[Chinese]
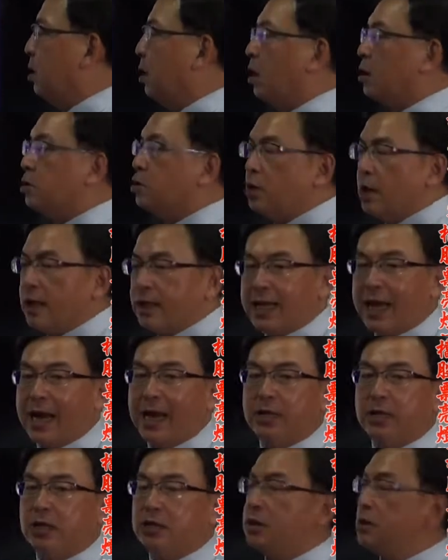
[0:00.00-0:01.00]
哦，最大
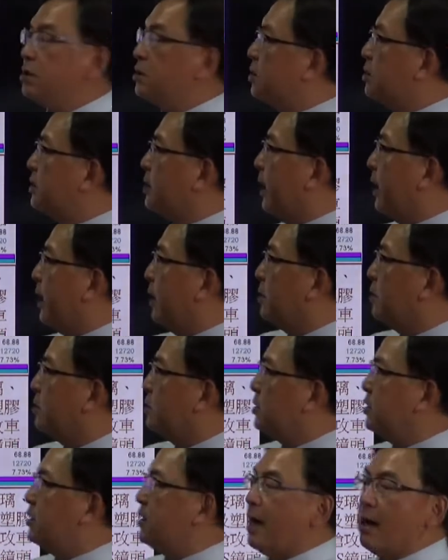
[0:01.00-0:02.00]
的优势就是谁？
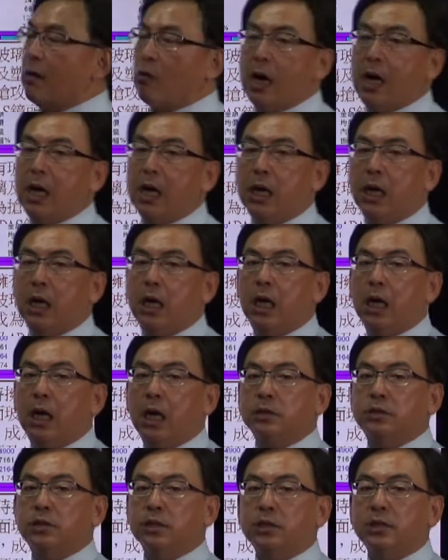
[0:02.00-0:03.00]
就是哑光，
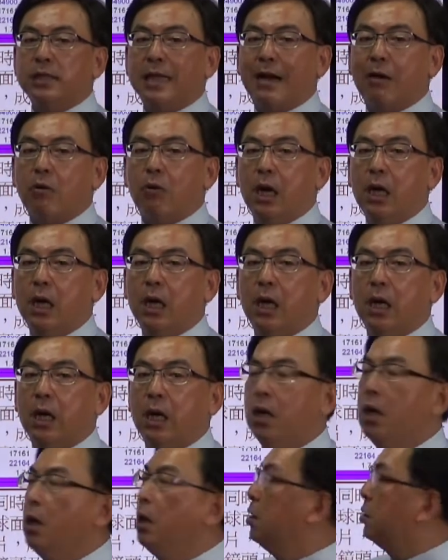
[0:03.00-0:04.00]
哦，就是哑光。
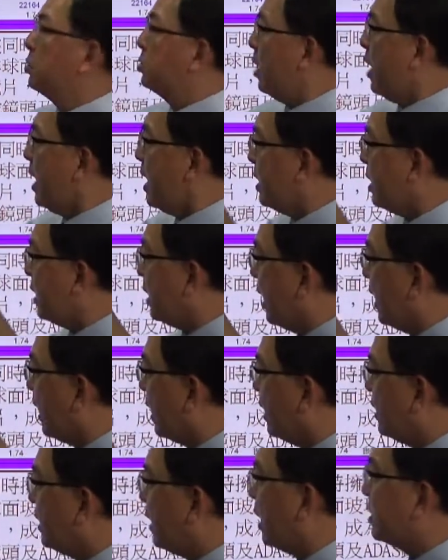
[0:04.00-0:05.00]
所以你可以
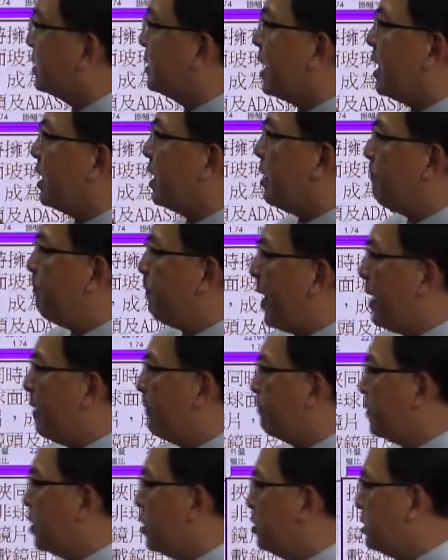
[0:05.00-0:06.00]
看到，上礼拜
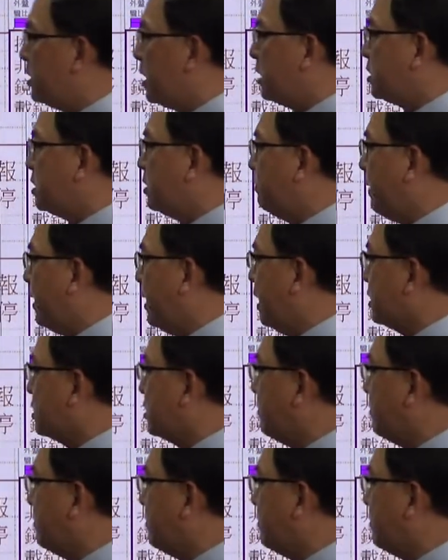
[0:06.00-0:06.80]
工商时报老